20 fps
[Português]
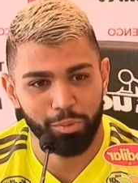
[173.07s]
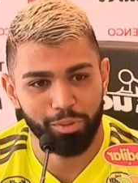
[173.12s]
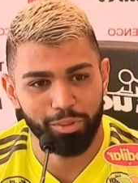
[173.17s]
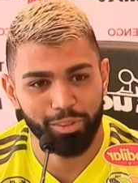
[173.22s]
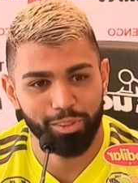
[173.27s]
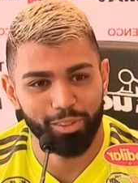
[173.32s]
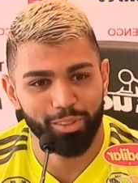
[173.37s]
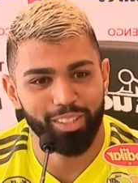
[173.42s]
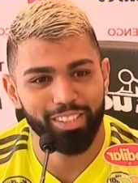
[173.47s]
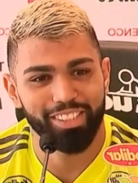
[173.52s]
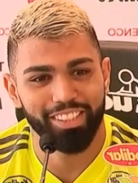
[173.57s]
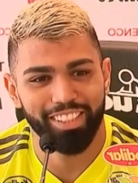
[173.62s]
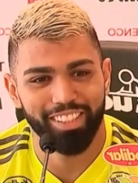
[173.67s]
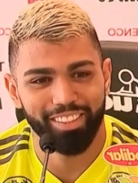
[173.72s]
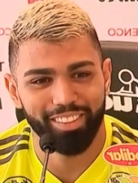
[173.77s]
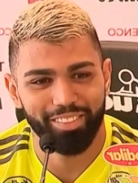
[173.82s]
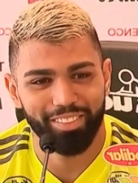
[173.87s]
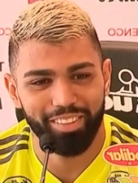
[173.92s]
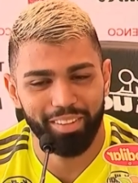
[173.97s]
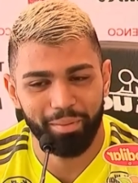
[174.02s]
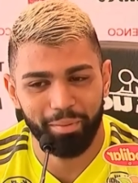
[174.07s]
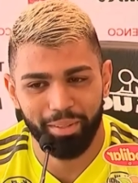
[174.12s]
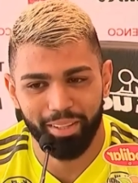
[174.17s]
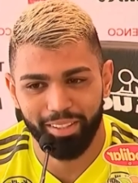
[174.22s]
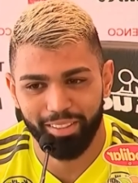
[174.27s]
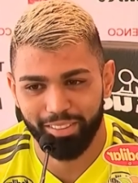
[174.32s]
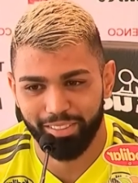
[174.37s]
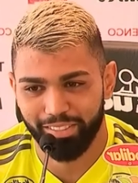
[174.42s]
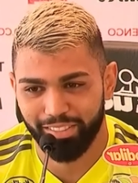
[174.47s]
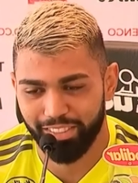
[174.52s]
posições aqui no
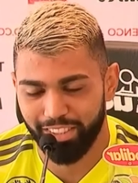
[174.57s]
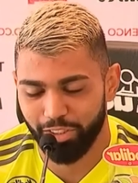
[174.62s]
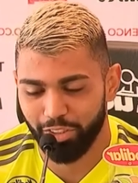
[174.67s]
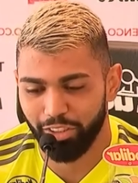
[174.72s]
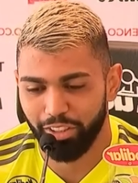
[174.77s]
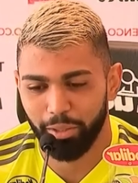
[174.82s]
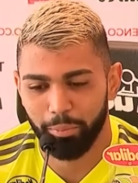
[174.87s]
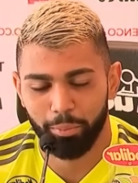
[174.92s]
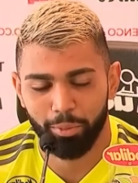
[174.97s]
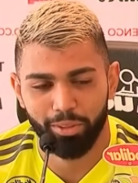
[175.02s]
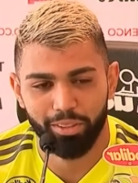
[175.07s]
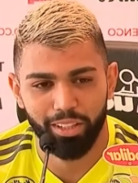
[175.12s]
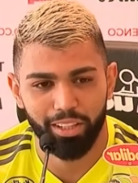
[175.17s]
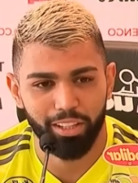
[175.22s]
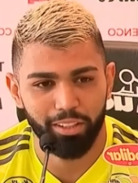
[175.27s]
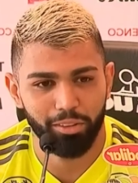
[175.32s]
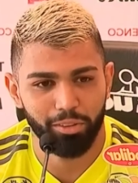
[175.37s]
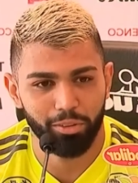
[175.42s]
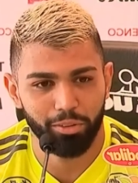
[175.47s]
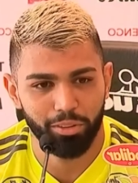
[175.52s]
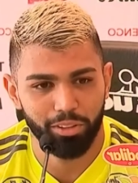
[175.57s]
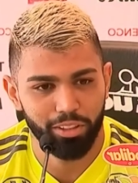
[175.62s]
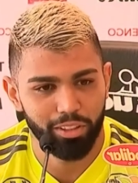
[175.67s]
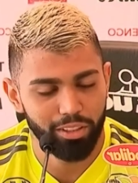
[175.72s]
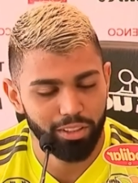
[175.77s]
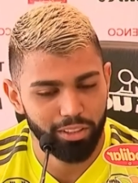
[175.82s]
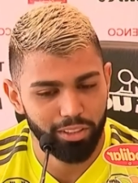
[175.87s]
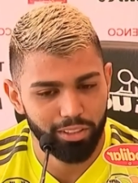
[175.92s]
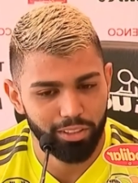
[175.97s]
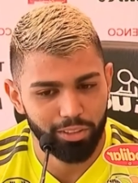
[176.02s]
Flamengo. Já joguei por dentro,
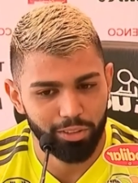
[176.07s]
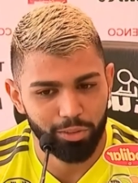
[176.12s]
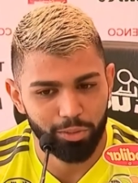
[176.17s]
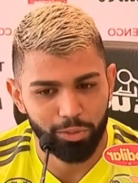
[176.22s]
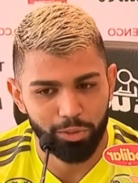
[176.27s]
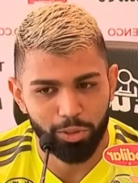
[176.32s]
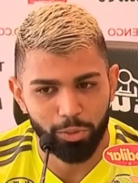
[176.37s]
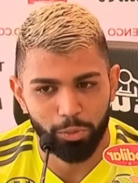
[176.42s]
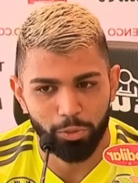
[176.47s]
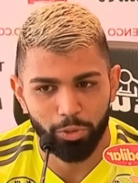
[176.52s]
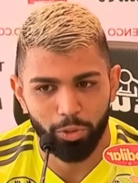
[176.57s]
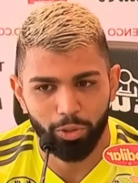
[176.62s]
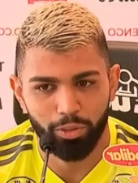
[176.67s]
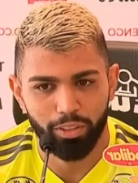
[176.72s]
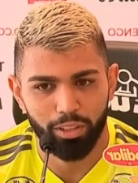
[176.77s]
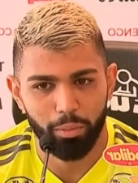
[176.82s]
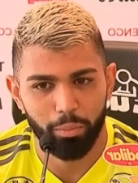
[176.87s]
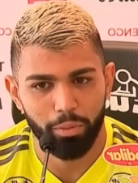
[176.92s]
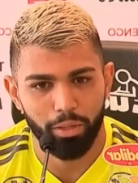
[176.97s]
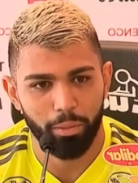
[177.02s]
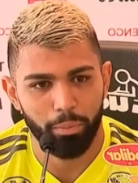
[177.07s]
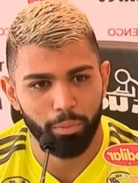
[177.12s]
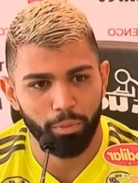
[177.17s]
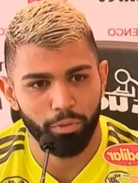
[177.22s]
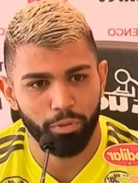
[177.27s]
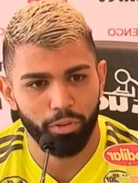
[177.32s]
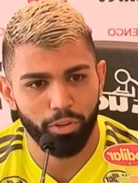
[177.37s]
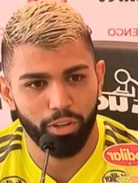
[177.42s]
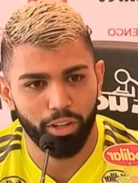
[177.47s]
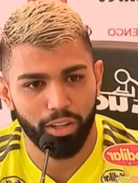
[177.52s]
no último jogo terminei por
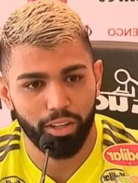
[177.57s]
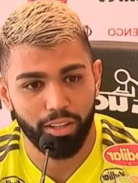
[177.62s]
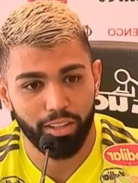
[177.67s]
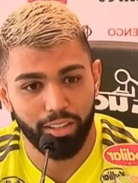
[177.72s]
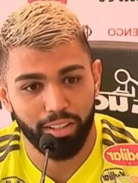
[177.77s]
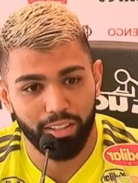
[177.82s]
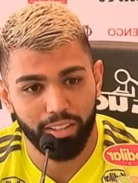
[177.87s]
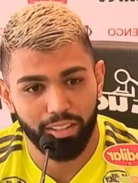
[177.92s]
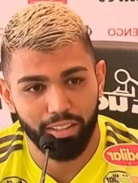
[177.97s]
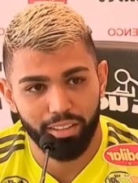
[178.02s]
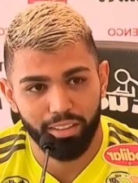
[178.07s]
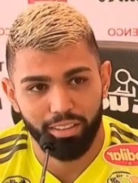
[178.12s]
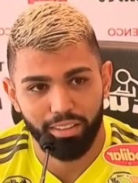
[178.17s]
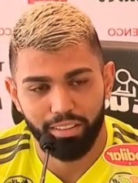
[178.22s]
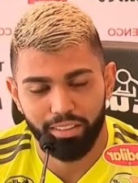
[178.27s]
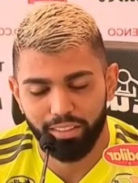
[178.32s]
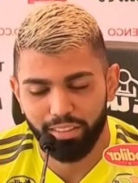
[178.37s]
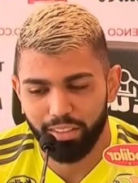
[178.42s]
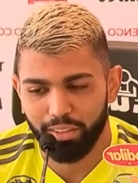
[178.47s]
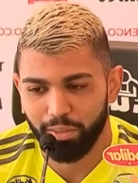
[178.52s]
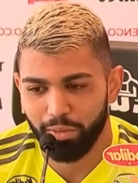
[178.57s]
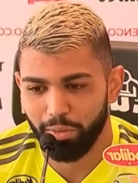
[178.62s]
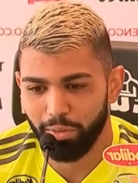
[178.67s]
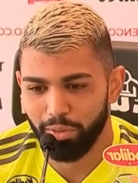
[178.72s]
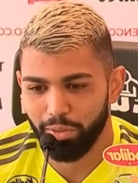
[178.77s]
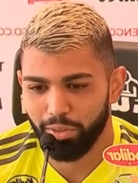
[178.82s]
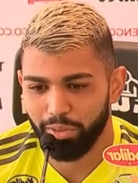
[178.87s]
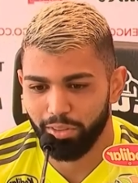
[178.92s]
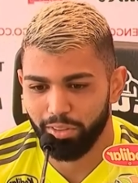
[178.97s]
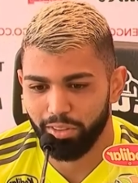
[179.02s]
fora. Então
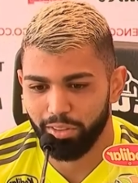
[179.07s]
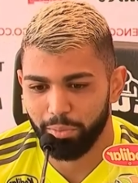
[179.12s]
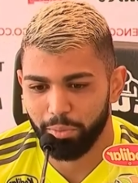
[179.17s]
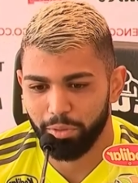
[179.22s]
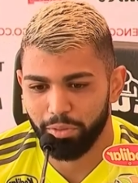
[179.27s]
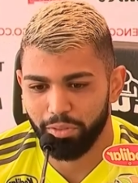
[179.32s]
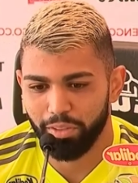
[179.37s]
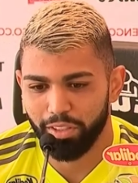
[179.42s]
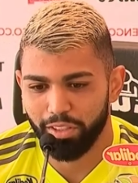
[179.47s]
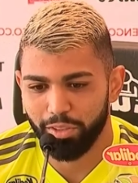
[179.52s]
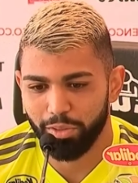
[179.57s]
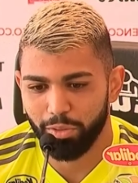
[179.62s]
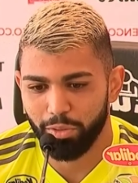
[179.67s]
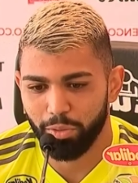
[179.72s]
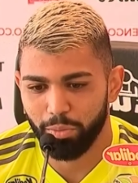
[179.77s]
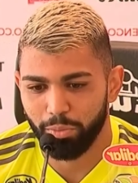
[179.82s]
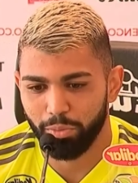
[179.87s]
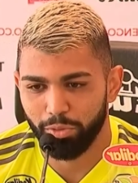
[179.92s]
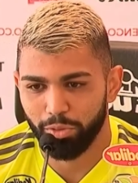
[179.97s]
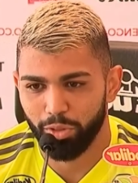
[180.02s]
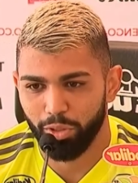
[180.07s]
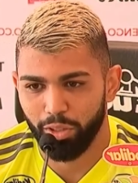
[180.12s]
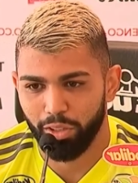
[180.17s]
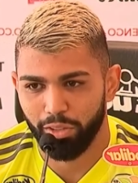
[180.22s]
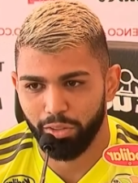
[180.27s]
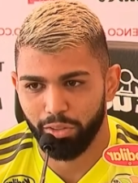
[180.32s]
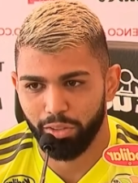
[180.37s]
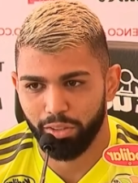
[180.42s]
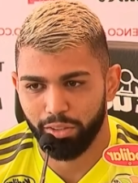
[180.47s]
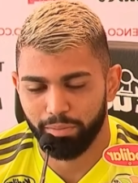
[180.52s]
eu, eu me vejo como um
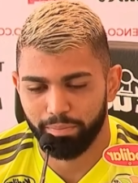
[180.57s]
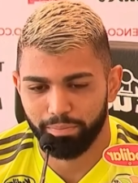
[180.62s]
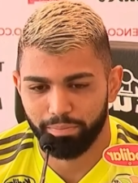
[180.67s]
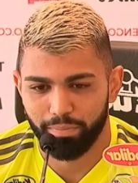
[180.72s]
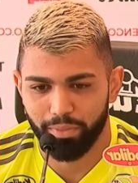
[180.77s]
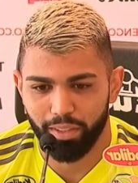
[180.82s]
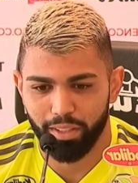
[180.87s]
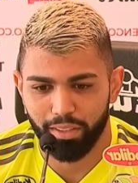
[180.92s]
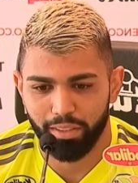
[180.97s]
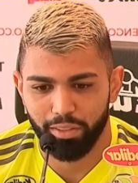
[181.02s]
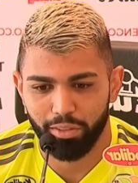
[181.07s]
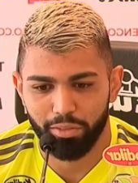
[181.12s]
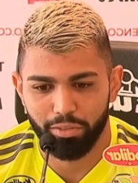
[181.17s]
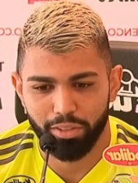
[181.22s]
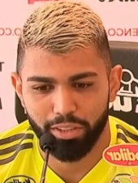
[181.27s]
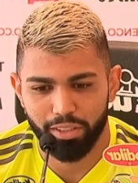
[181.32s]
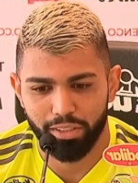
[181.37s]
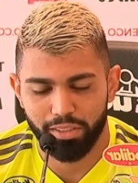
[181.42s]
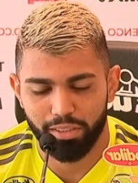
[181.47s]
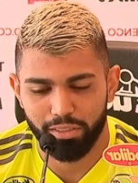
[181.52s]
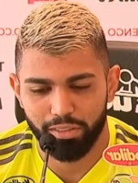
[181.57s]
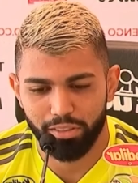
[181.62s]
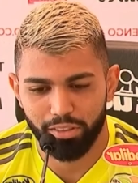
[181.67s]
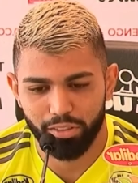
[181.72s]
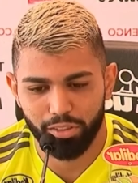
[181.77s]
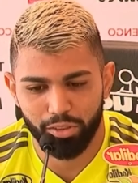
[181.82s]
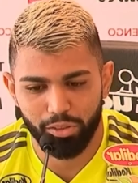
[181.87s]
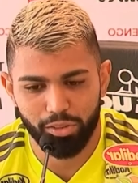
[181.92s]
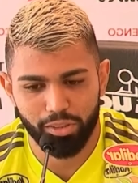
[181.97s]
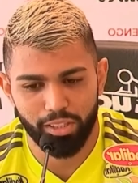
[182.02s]
jogador, é, talvez
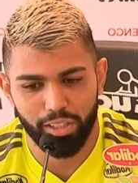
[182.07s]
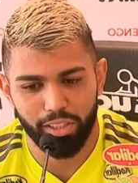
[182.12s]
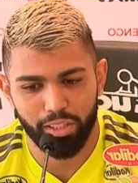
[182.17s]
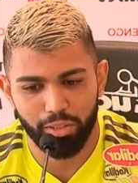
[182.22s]
de todos